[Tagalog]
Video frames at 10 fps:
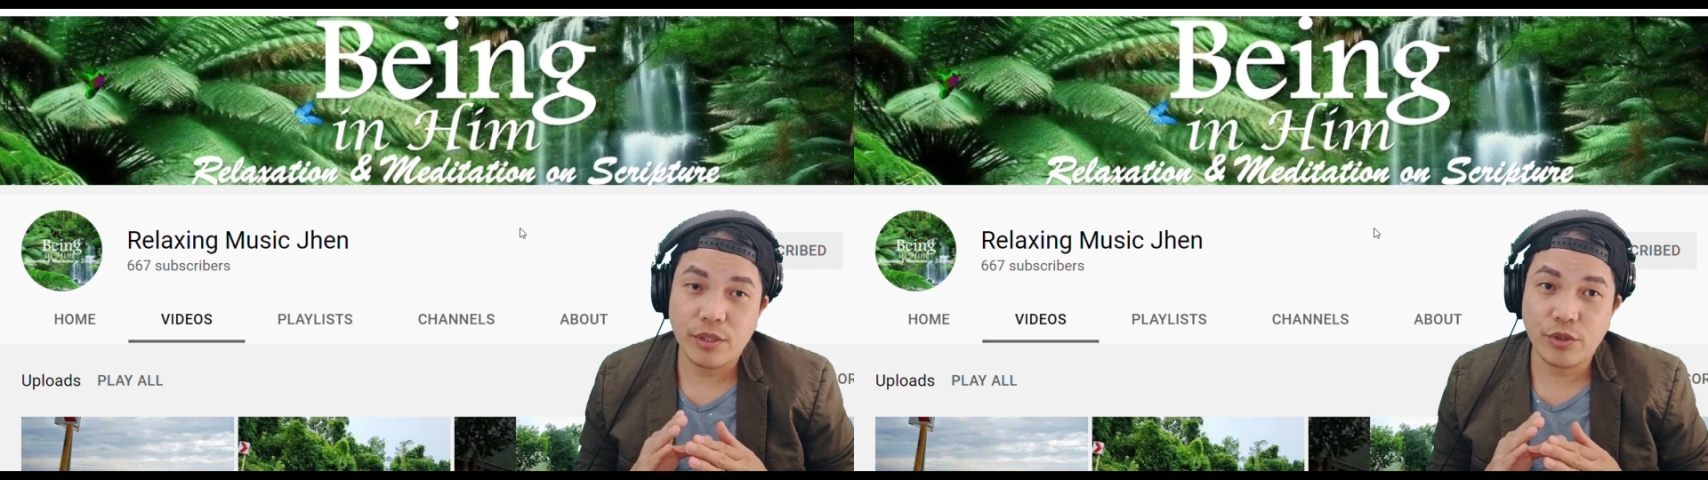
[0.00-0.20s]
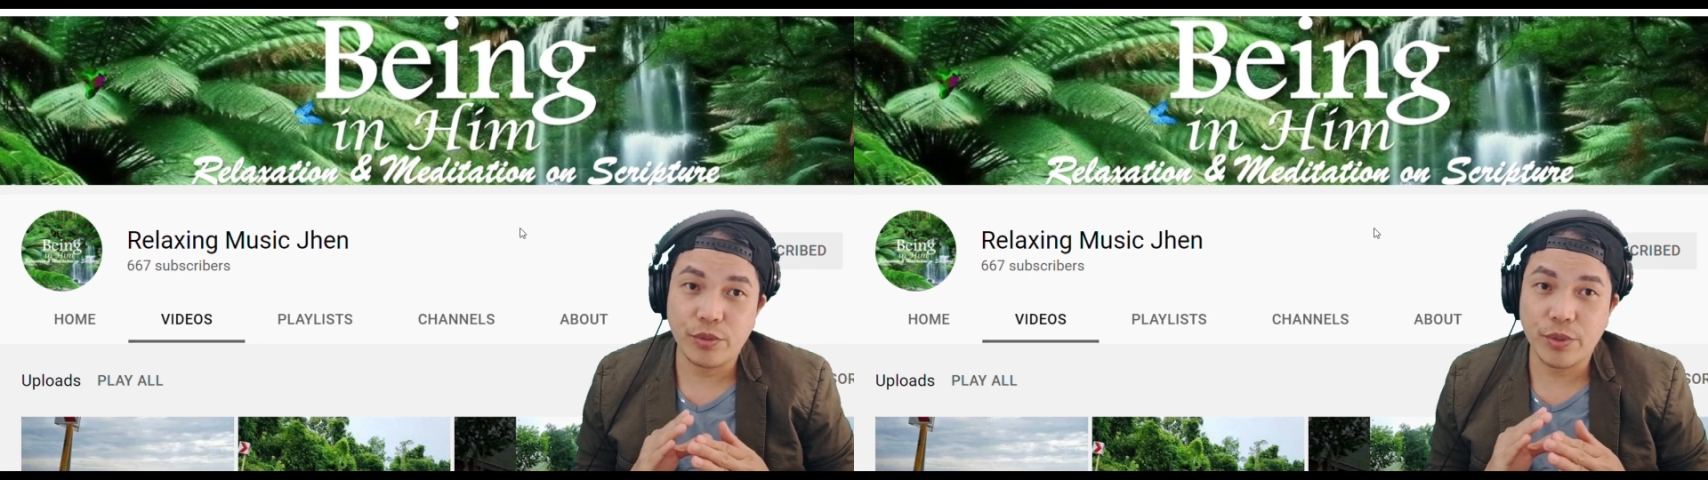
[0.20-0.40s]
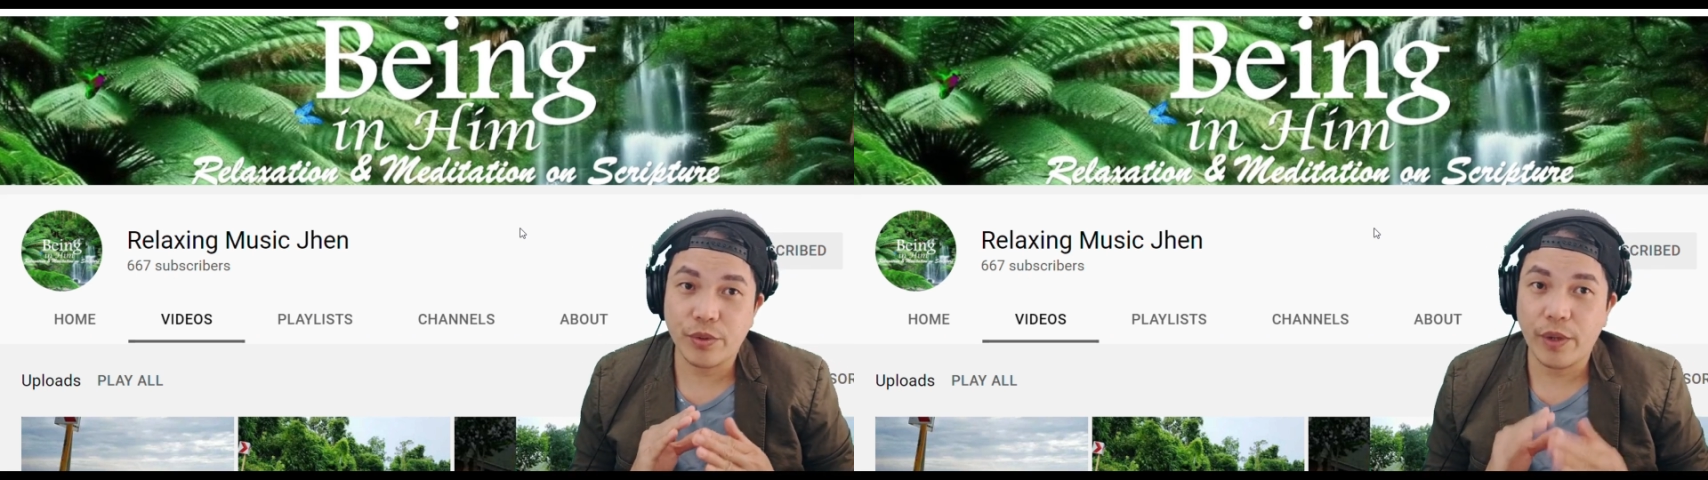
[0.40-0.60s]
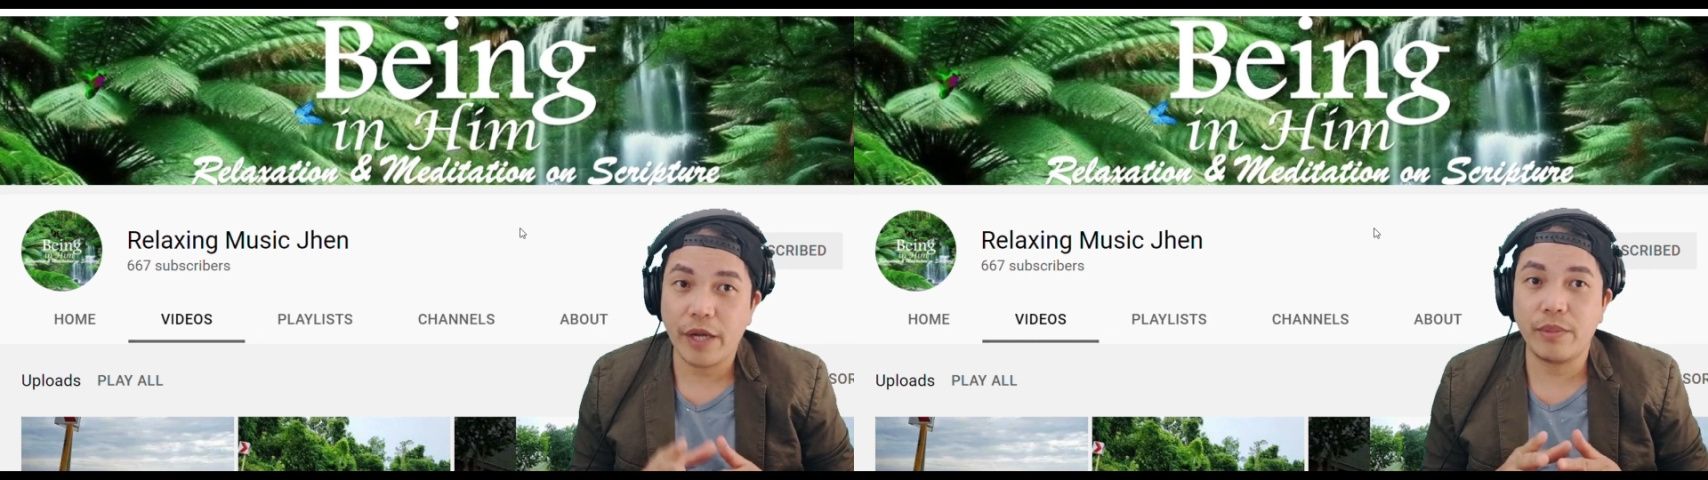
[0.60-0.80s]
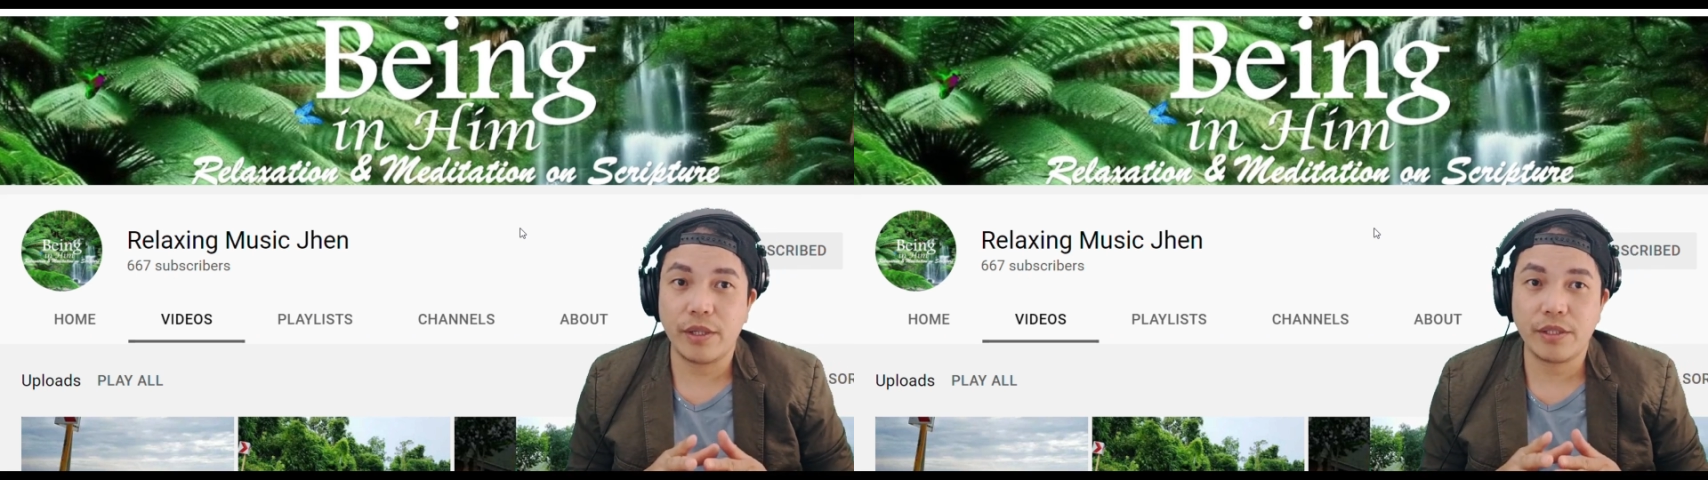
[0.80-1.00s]

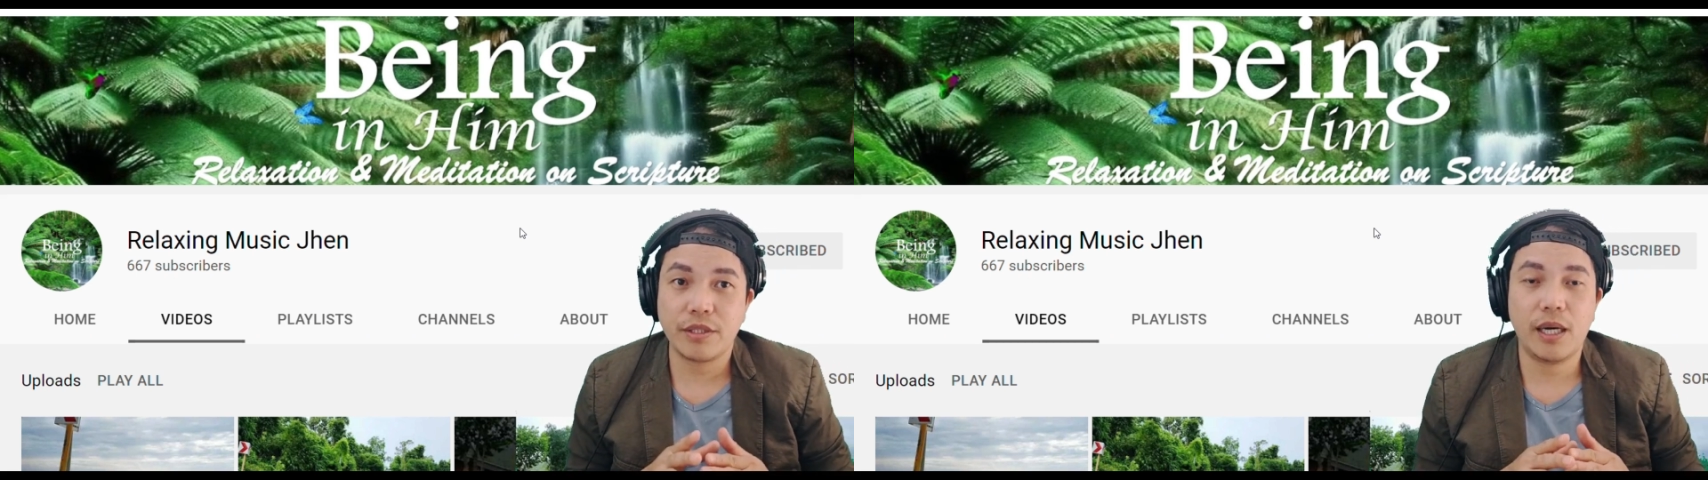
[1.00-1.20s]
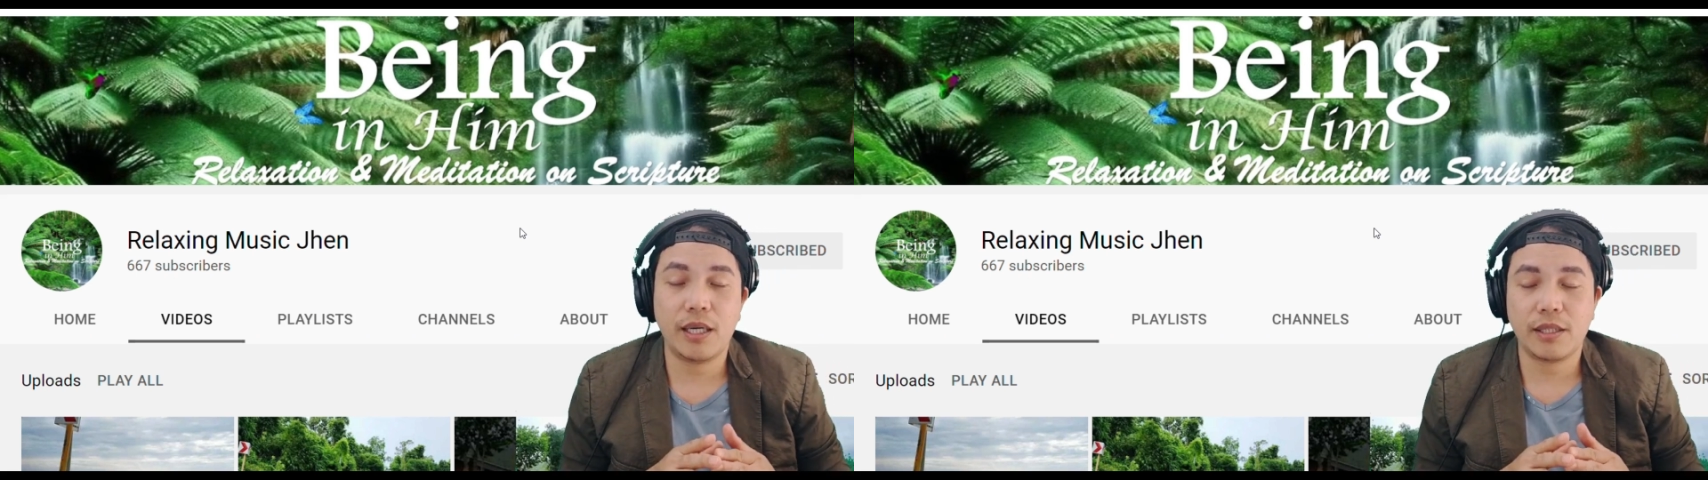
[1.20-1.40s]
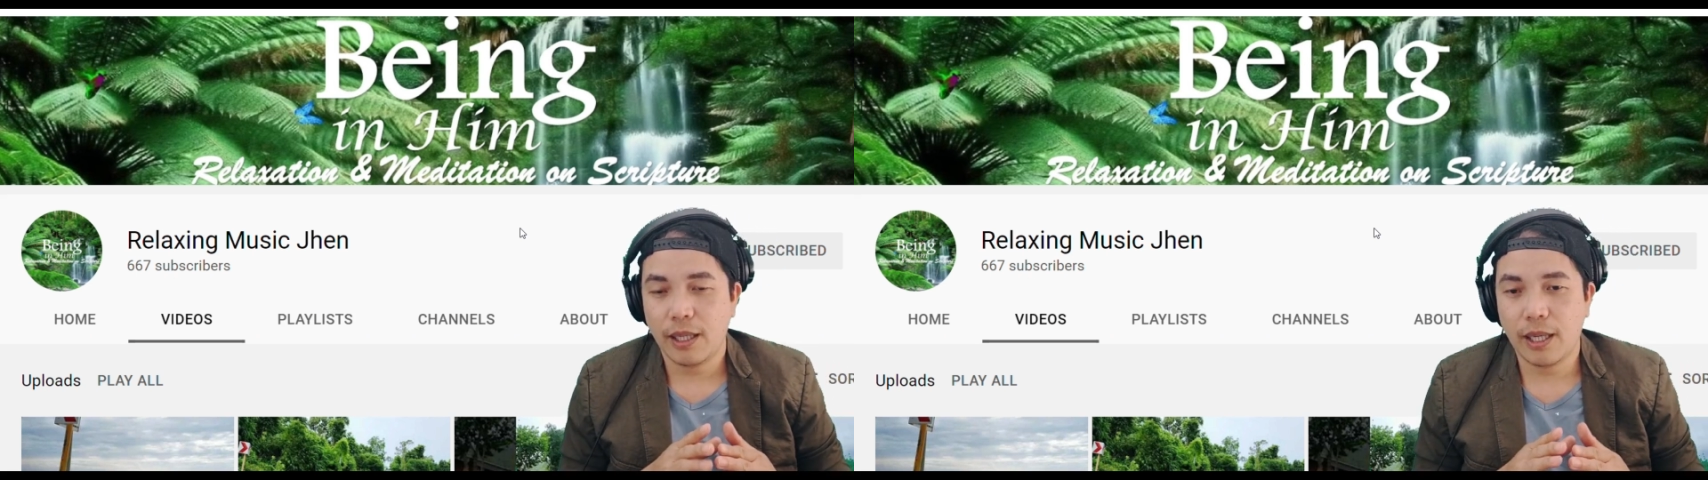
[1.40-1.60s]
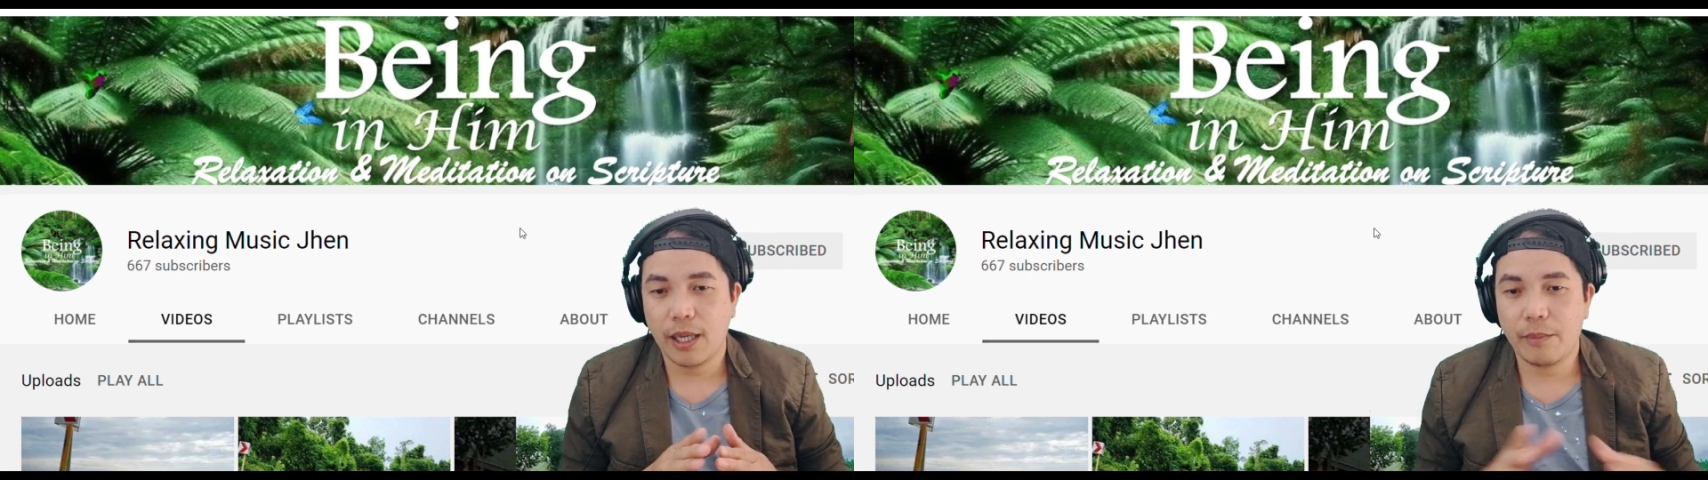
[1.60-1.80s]
subscribers at uh,